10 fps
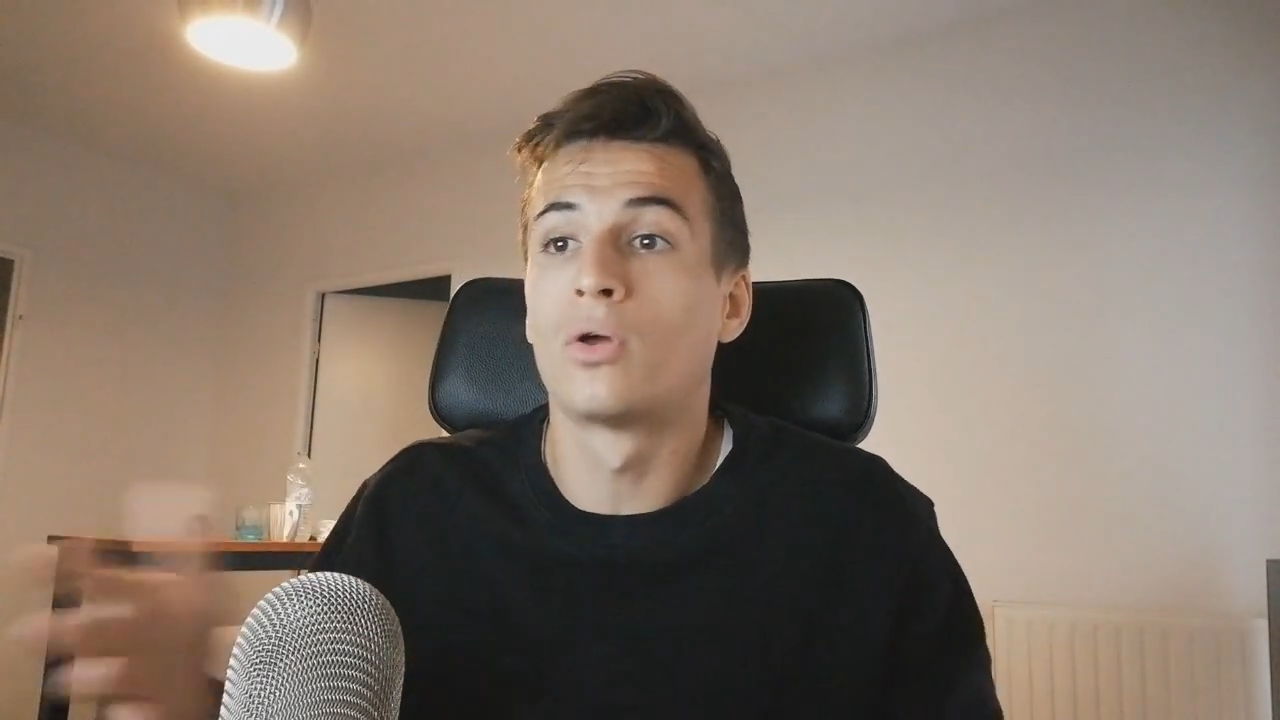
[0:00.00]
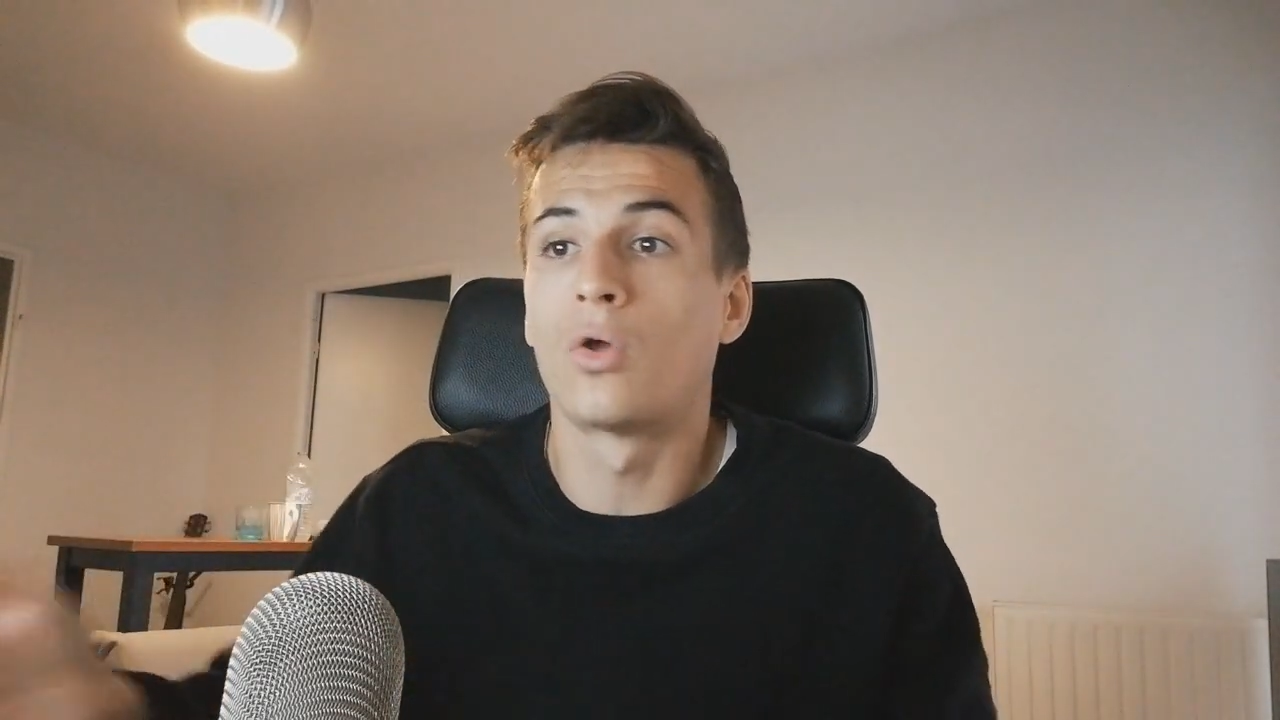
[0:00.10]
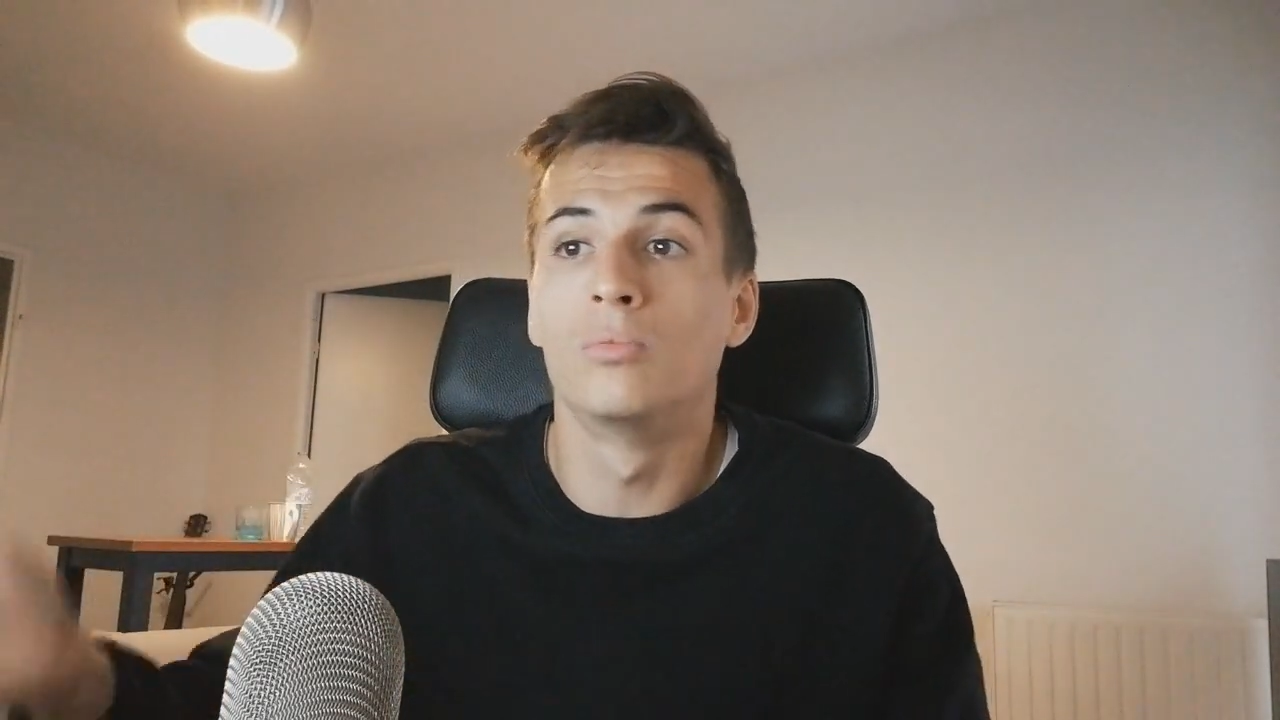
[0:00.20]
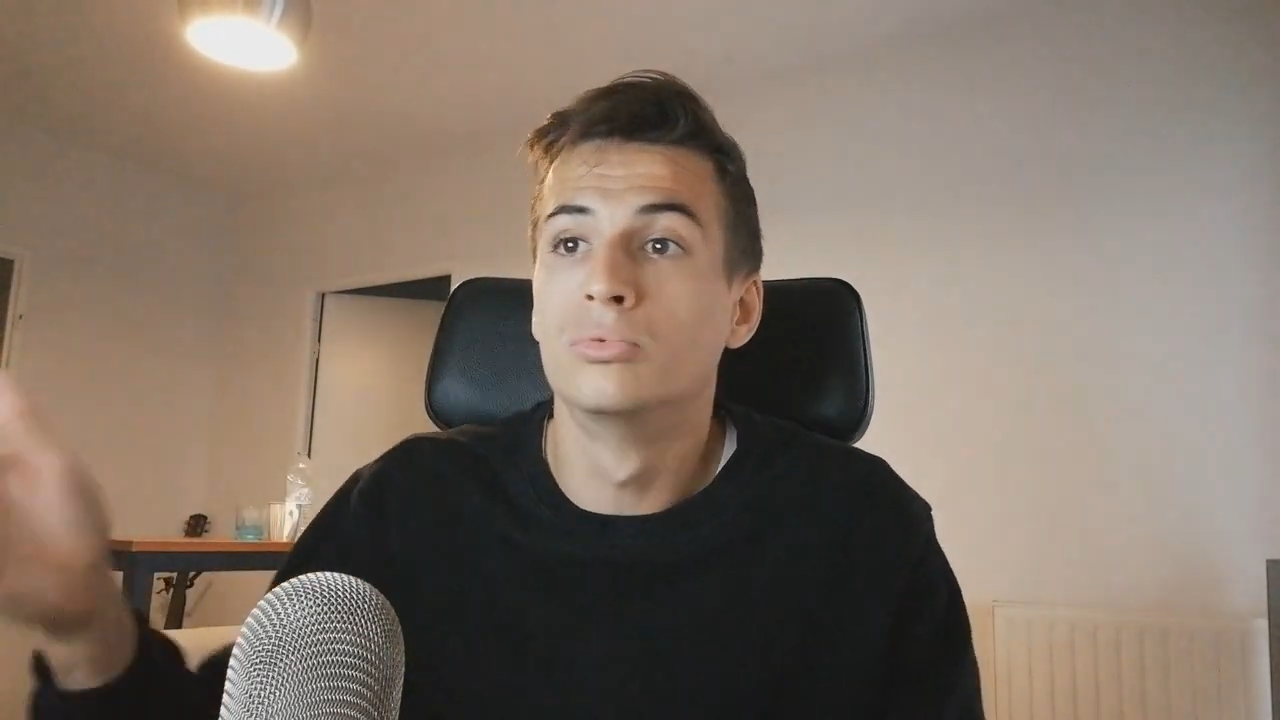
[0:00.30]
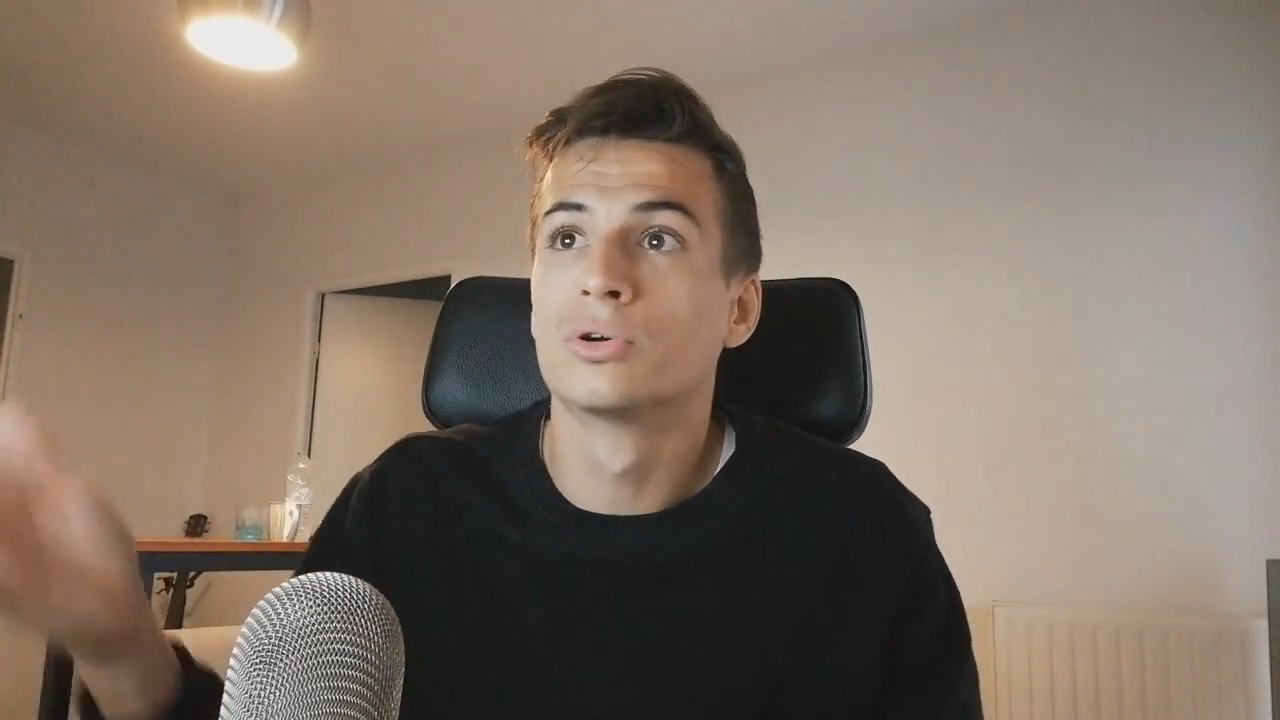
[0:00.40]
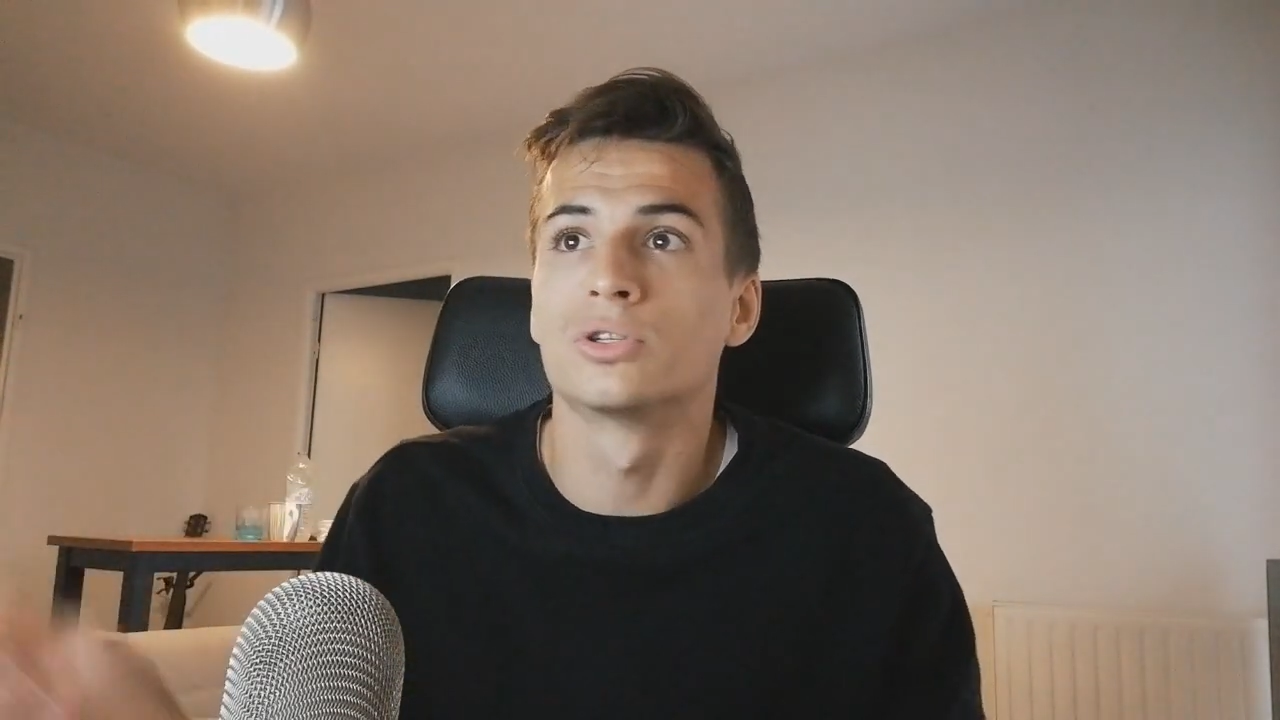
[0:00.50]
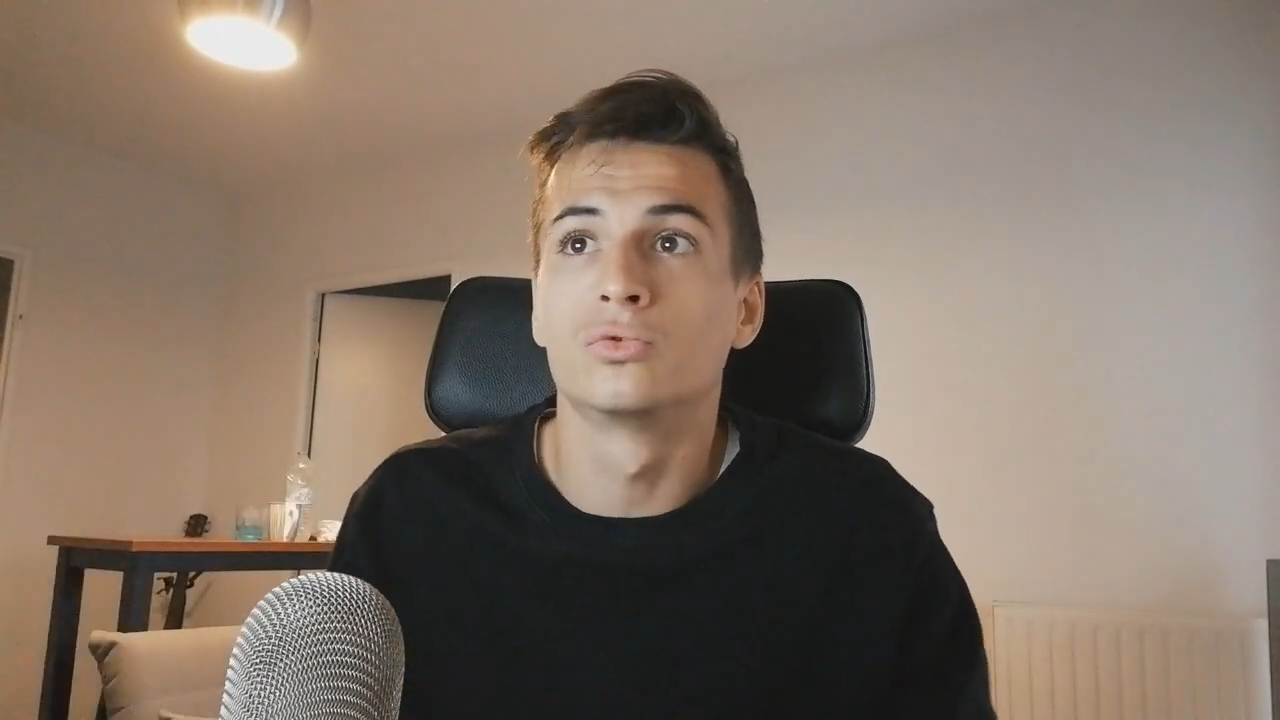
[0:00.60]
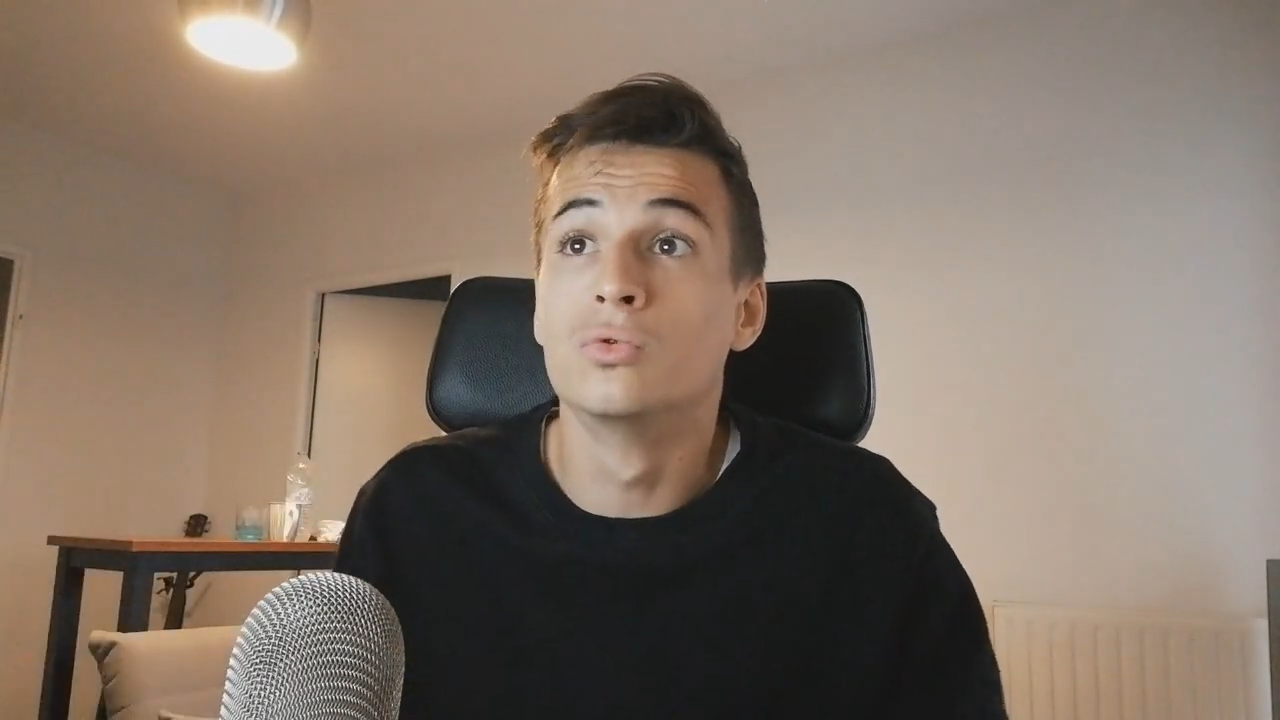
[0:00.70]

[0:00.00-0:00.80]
ordre en bourse,